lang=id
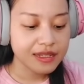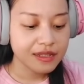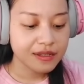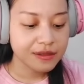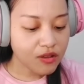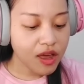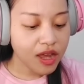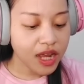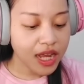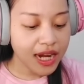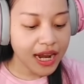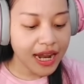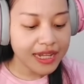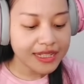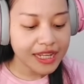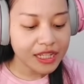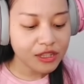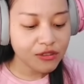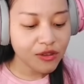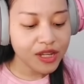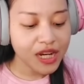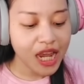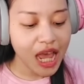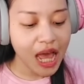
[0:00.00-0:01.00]
Ruang kelas
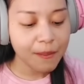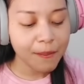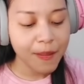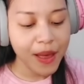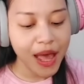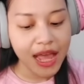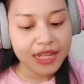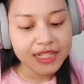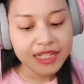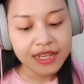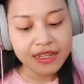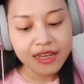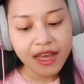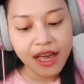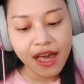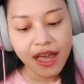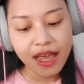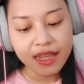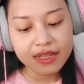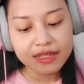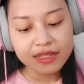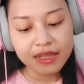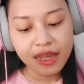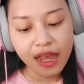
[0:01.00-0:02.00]
itu ada apa aja
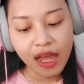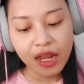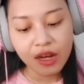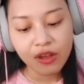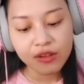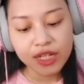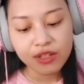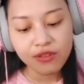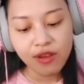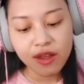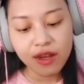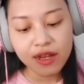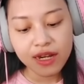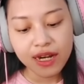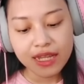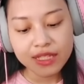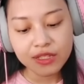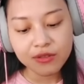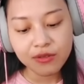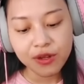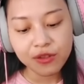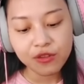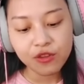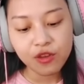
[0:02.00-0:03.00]
guys? Kalau di ruang
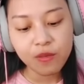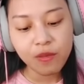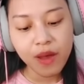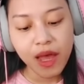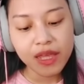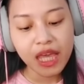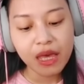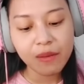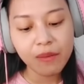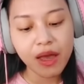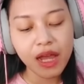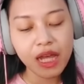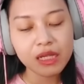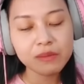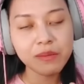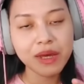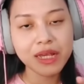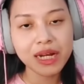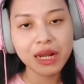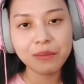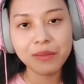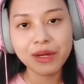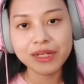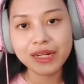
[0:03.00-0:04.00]
kelasku itu banyak banget
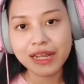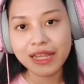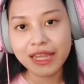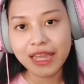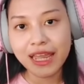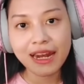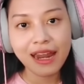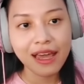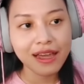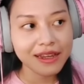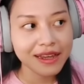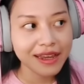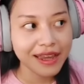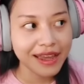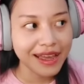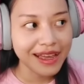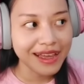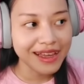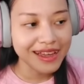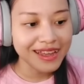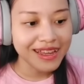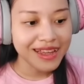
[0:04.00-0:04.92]
barang-barang hilang ya.